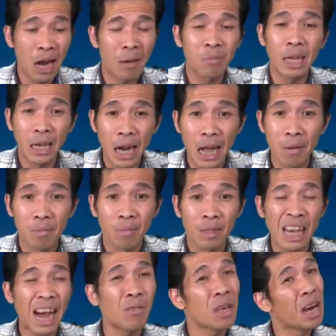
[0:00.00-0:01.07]
mình làm việc đêm
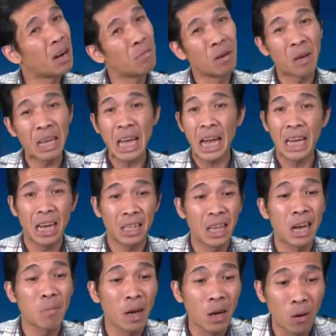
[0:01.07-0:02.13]
6 giờ mình phải dậy là
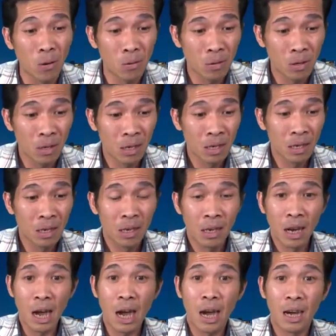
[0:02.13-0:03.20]
chết mình luôn
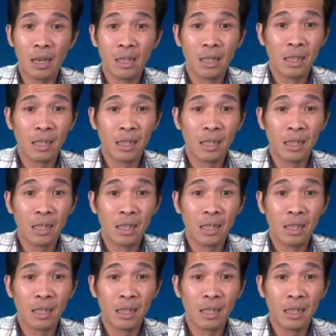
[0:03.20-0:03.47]
à